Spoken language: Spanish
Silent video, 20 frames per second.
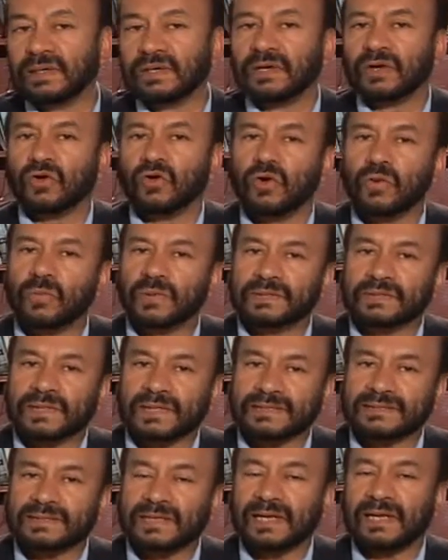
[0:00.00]
como en
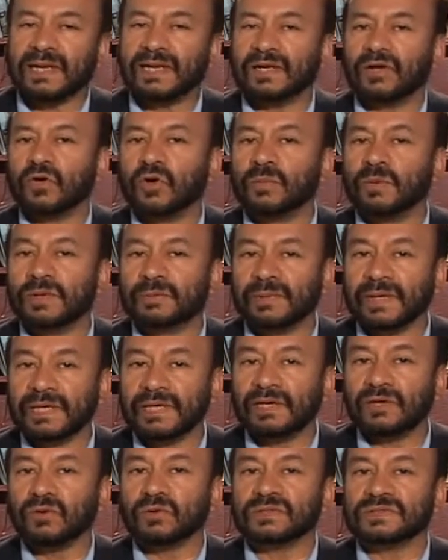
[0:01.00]
Tlaxcala, como en
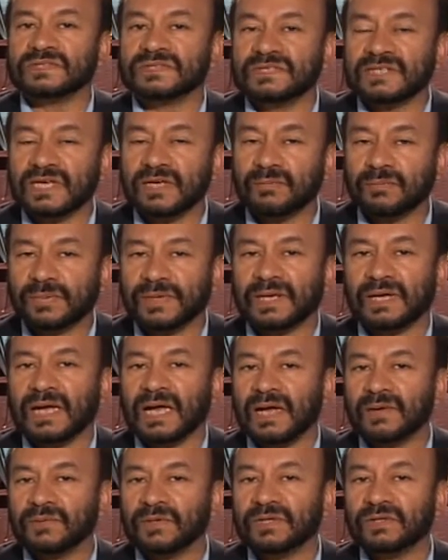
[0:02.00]
México, siempre
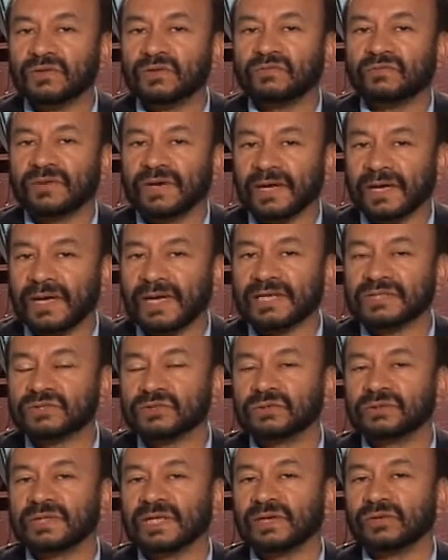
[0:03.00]
ha habido
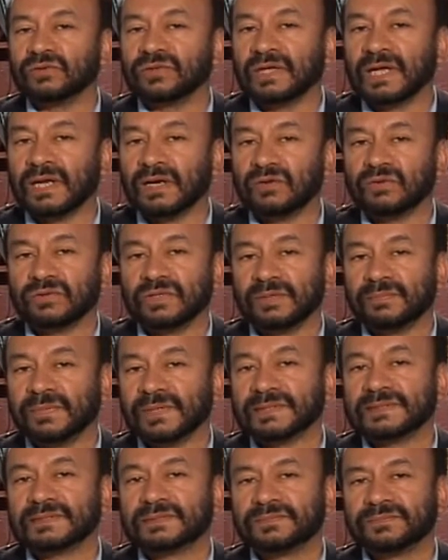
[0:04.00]
fracaso de los diálogos de paz.